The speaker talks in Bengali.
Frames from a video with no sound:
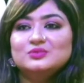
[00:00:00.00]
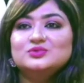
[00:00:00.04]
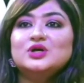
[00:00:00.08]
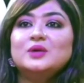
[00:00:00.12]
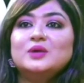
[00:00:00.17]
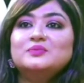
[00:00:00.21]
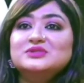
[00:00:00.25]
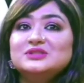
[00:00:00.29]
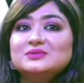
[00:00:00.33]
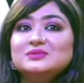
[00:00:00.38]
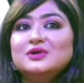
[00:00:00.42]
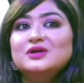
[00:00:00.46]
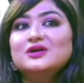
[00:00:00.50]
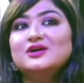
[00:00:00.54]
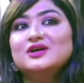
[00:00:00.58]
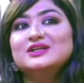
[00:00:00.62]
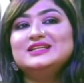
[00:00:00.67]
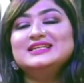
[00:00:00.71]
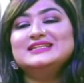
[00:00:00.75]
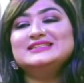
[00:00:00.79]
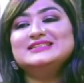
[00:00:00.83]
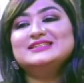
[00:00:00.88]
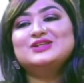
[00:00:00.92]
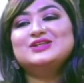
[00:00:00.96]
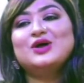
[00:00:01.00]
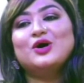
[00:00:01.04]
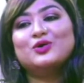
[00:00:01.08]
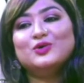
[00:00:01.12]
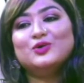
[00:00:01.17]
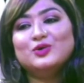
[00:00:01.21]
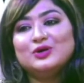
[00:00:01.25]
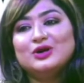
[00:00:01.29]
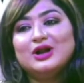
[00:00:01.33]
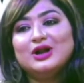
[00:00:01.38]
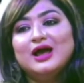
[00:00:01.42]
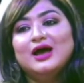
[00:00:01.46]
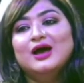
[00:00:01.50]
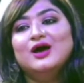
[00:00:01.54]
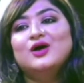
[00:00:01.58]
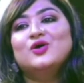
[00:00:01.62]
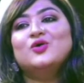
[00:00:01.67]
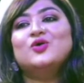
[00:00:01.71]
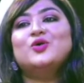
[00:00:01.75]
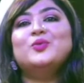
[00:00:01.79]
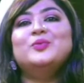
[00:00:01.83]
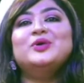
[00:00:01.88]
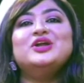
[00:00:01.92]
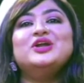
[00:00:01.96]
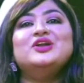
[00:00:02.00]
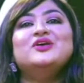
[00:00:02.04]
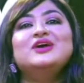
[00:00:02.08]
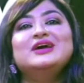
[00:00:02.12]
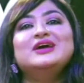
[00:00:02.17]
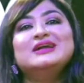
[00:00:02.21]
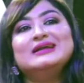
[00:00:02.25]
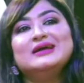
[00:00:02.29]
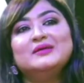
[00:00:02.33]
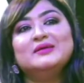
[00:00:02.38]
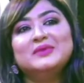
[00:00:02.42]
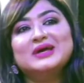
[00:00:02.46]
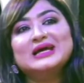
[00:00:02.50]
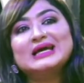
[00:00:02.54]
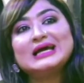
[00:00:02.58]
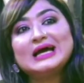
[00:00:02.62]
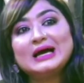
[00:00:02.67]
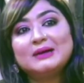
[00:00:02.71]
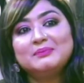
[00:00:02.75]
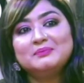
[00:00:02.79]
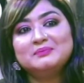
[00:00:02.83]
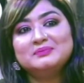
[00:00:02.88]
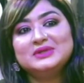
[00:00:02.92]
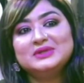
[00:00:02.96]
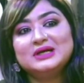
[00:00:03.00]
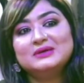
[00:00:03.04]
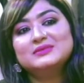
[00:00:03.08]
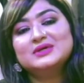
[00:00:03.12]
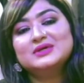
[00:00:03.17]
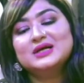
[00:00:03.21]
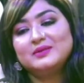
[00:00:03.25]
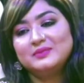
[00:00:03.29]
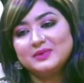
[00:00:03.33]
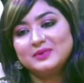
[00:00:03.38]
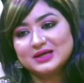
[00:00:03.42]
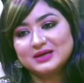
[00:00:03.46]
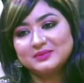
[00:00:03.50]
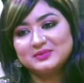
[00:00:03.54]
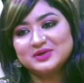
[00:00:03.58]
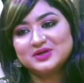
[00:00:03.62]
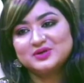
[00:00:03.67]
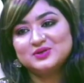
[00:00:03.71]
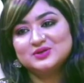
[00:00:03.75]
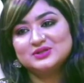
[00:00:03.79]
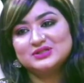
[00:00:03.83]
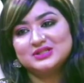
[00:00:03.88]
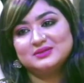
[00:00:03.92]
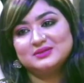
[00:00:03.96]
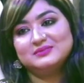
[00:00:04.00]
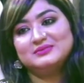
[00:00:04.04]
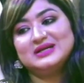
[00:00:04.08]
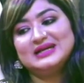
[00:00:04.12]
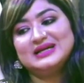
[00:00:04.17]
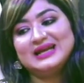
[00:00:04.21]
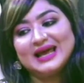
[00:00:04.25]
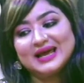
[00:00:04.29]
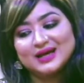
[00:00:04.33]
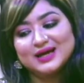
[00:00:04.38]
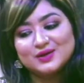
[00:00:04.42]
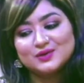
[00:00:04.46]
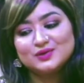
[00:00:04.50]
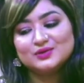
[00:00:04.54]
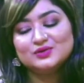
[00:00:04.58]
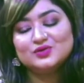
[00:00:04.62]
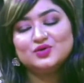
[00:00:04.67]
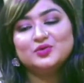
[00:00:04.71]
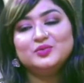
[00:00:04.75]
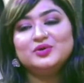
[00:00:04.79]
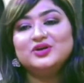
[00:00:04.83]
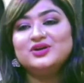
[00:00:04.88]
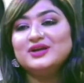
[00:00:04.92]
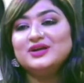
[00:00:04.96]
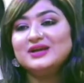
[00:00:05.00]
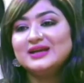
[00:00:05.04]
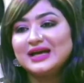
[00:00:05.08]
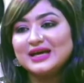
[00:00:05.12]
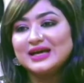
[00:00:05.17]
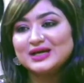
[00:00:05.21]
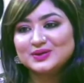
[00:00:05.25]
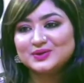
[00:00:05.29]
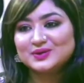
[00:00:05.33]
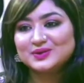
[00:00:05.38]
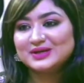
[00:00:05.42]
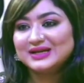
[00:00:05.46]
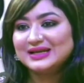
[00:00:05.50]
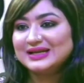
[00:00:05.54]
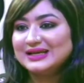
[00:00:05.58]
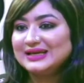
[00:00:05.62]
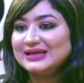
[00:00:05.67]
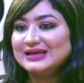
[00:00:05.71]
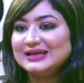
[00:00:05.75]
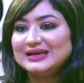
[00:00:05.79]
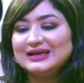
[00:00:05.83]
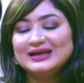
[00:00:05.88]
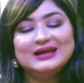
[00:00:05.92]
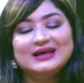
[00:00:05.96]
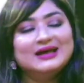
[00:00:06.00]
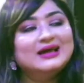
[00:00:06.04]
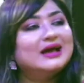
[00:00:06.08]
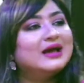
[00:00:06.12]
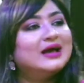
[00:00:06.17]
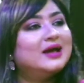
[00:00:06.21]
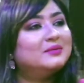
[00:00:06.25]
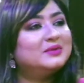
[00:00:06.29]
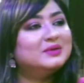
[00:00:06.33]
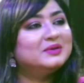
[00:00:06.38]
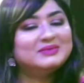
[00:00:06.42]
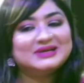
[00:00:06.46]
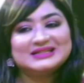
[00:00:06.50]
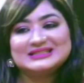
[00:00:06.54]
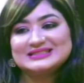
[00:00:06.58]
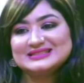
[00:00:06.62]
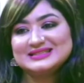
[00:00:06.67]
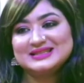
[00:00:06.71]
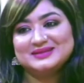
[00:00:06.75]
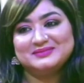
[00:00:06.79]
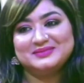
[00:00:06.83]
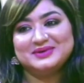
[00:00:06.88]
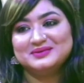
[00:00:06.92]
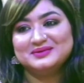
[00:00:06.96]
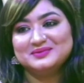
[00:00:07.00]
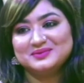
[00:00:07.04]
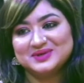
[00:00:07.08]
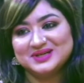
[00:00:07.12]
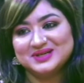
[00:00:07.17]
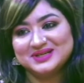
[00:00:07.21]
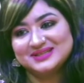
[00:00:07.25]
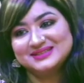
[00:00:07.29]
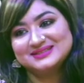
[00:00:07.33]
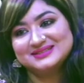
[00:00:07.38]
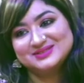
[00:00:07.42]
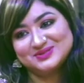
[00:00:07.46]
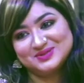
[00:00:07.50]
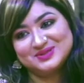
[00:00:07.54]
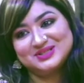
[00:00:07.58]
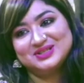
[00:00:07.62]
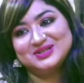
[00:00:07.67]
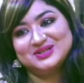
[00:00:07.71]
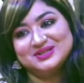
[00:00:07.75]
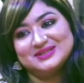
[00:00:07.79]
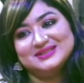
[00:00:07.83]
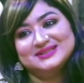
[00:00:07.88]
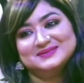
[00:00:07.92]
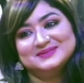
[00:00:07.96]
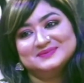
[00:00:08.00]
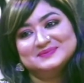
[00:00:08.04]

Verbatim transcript: সবচেয়ে বড় কথা যে তখন অভিনয়ের নামে কাঁপতাম কাঁপাকাপি করতাম বাট এখন অভিনয় না করলে আমি বাঁচতে পারবো না সত্যি কথা